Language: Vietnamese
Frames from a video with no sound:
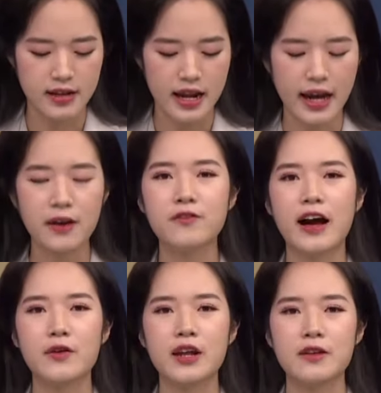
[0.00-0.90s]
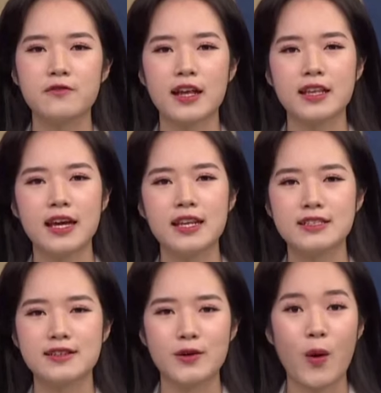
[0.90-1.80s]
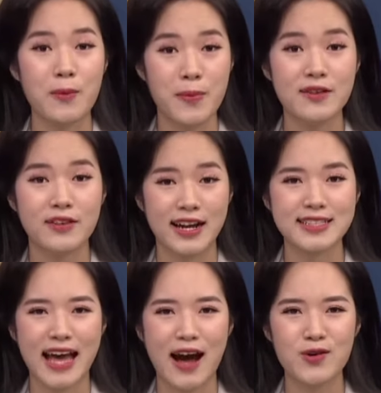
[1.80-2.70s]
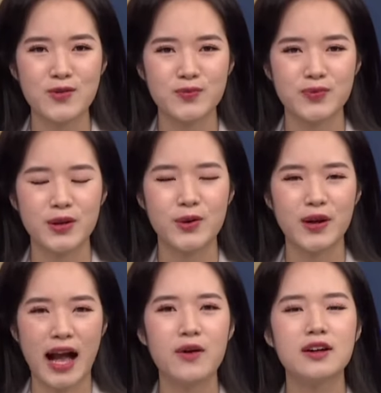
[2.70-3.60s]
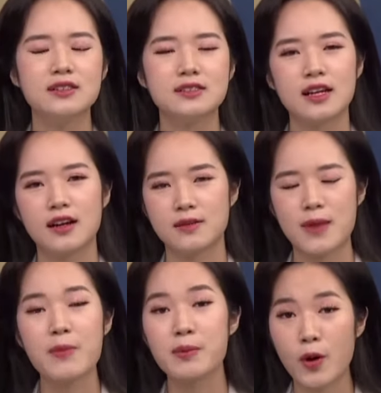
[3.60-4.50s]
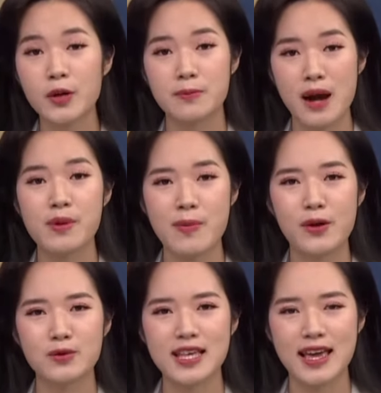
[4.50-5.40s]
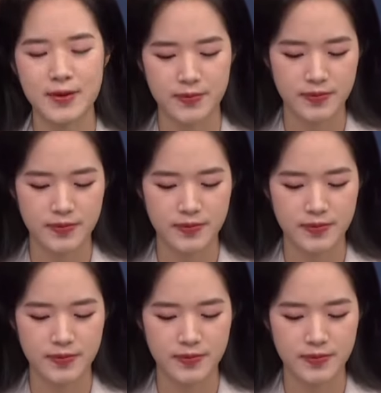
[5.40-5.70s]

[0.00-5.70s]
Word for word: Từ Đà Nẵng vào đến Phan Thiết thì trời quang mây và nắng giáo, nhiệt độ cao hơn à, 31 đến 33 độ C.